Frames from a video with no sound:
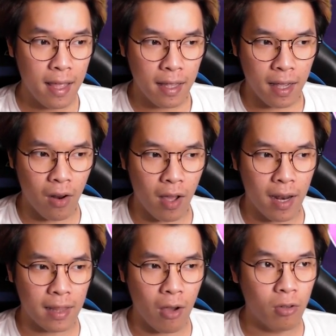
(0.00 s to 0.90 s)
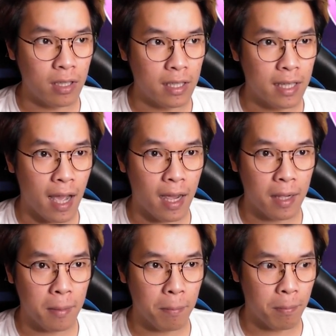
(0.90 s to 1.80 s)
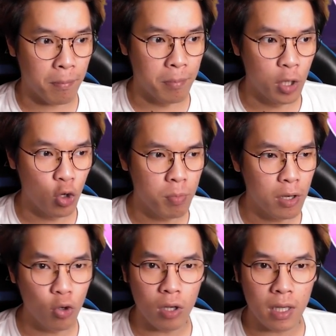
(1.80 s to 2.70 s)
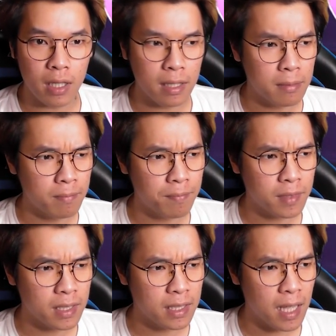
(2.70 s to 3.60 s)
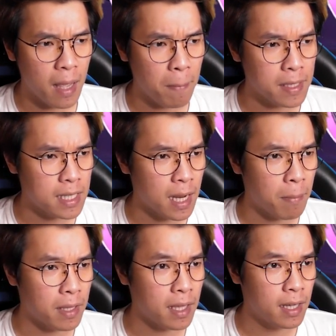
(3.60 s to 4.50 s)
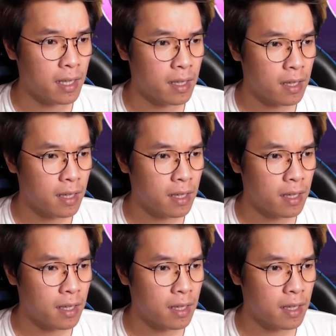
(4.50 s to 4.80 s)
kalau kalian tahu nih yang biru-biru eh, apa sih namanya ini